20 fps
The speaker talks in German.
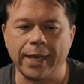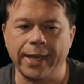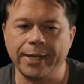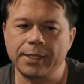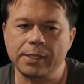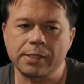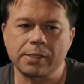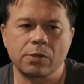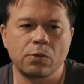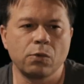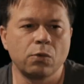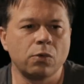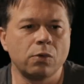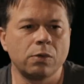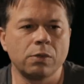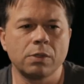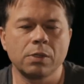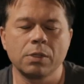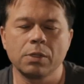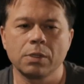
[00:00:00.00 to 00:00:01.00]
Hättest
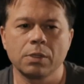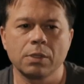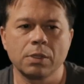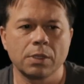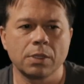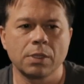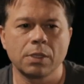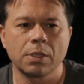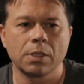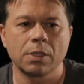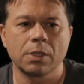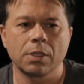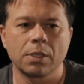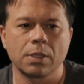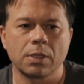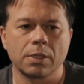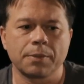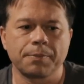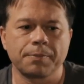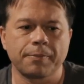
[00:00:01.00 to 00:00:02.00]
du
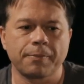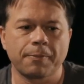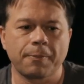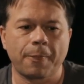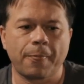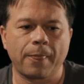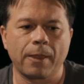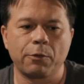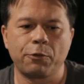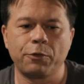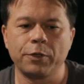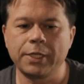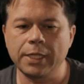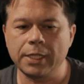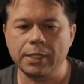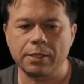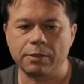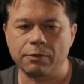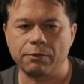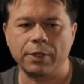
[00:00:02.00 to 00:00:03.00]
für
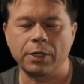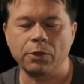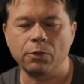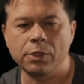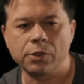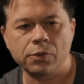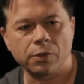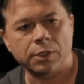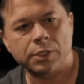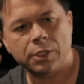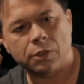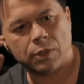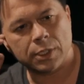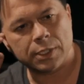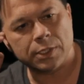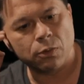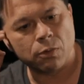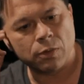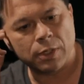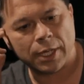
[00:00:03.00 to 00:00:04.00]
dich, wenn du in so eine
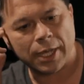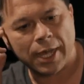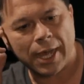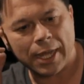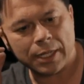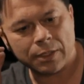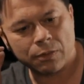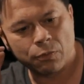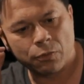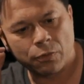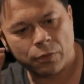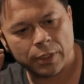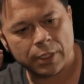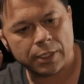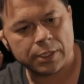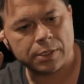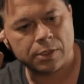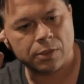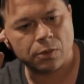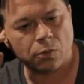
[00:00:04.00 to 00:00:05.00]
Situation geraten
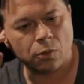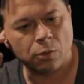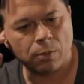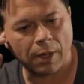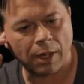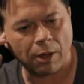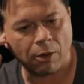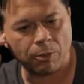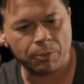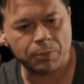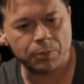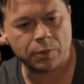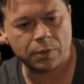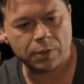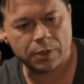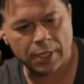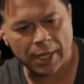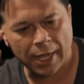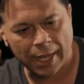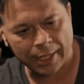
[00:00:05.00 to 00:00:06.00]
würdest,
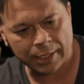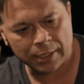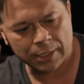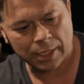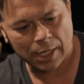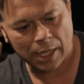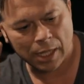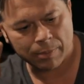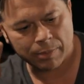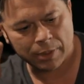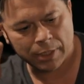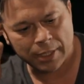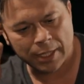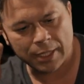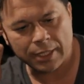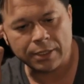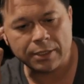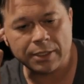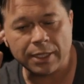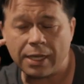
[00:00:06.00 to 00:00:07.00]
überhaupt eine Handhabe,
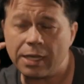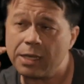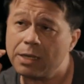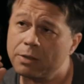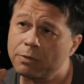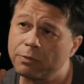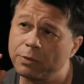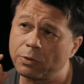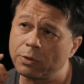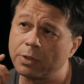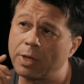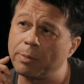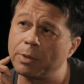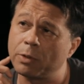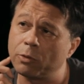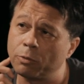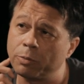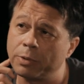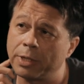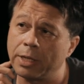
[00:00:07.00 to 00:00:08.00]
eine Idee, wie du
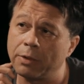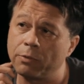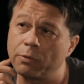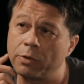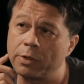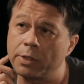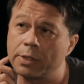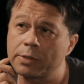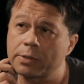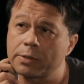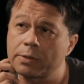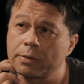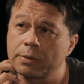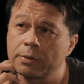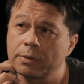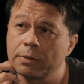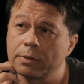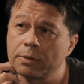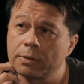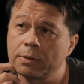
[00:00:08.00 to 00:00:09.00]
damit umgehen würdest? Wenn
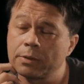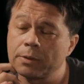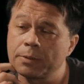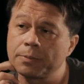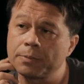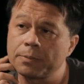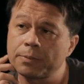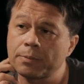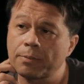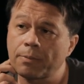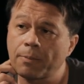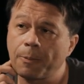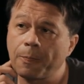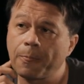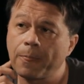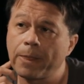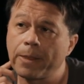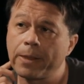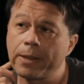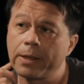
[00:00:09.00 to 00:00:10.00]
ich selber
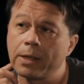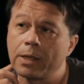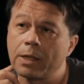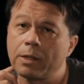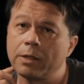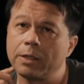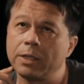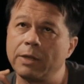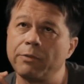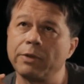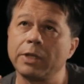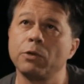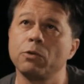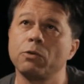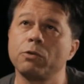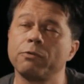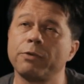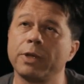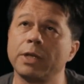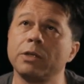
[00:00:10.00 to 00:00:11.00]
gefährdet wäre. Nee, wenn
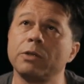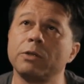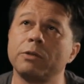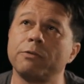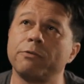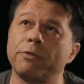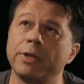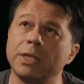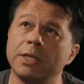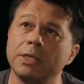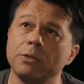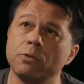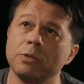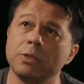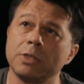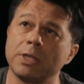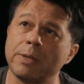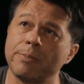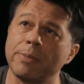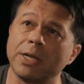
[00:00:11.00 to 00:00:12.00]
Oder? du, wenn, wenn du
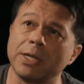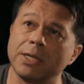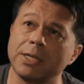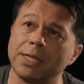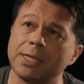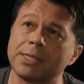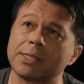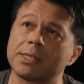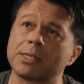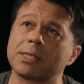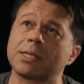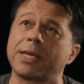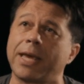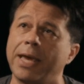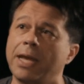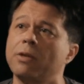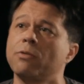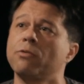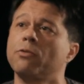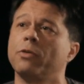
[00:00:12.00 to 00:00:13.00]
jemanden jetzt ja.
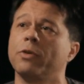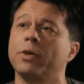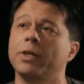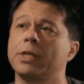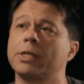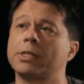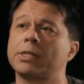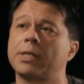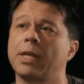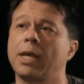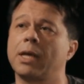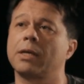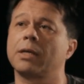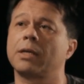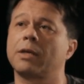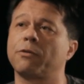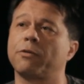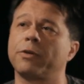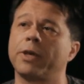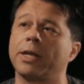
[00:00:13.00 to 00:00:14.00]
kennen würdest, der
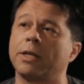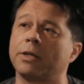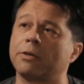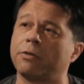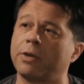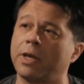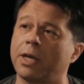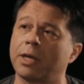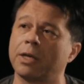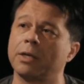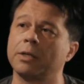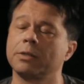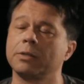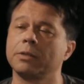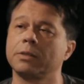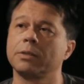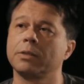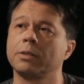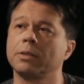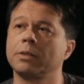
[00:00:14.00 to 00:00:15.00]
ja. gefährdet wäre.
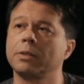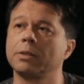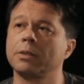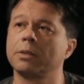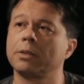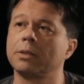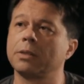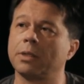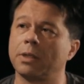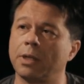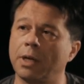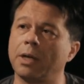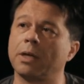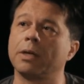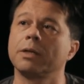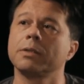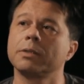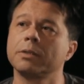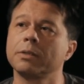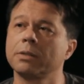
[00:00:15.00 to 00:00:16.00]
Was ich da machen würde.
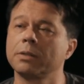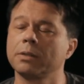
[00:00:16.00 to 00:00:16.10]
Ja.